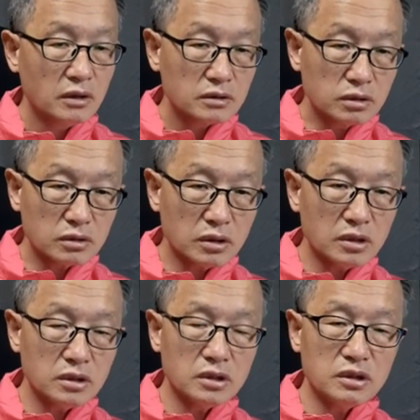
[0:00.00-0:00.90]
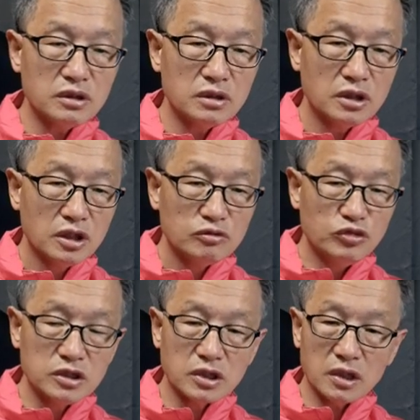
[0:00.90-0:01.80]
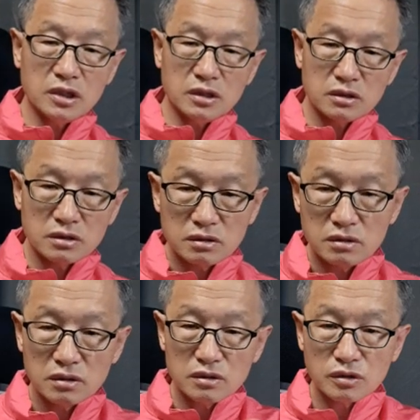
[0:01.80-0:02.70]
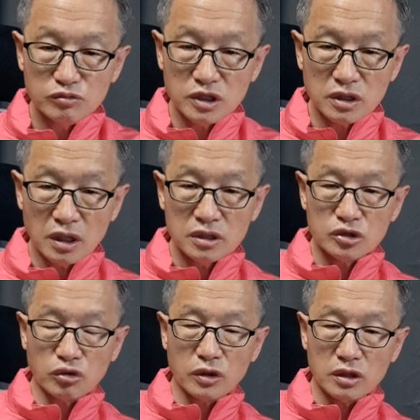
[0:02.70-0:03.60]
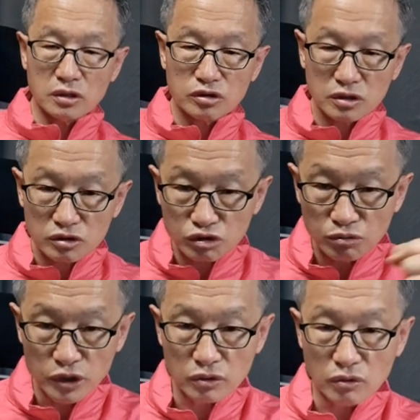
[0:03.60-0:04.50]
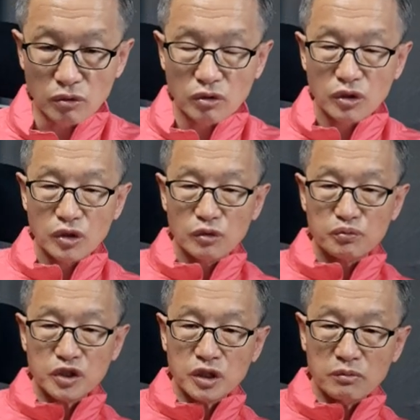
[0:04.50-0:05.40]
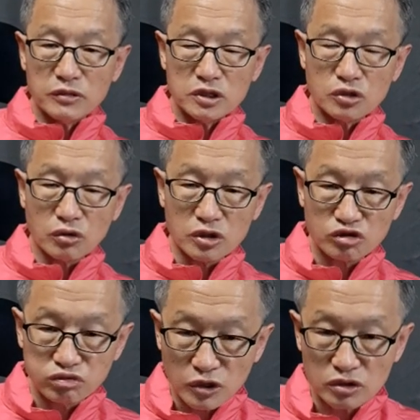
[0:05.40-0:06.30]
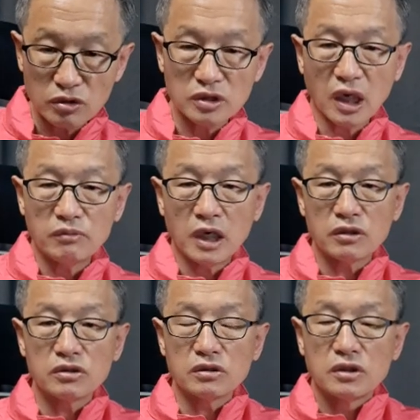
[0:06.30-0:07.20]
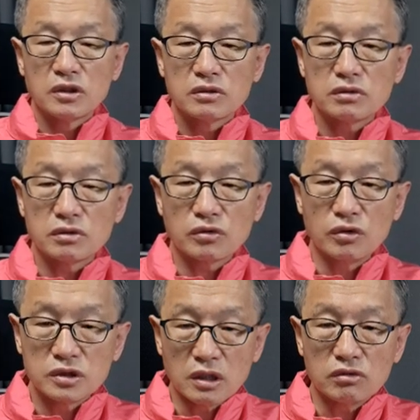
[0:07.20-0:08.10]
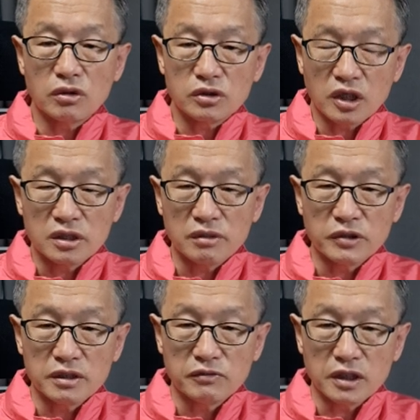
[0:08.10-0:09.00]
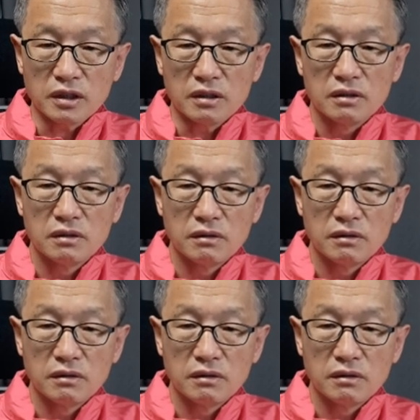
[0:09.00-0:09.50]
그렇게 이 민간인을 민간인 속에 숨어 있고 피난민 속에 숨어서 남아는 그런 공산군을 어떻게 한단 말입니까?